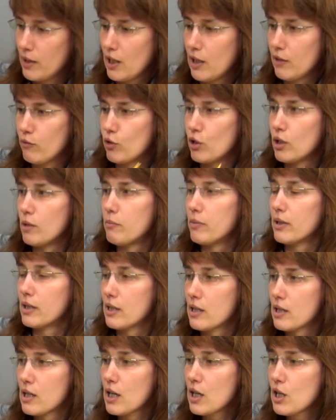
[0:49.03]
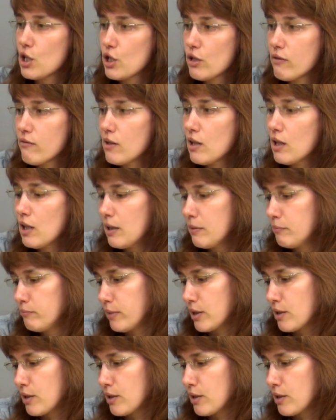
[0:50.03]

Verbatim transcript: я его не пересаживала,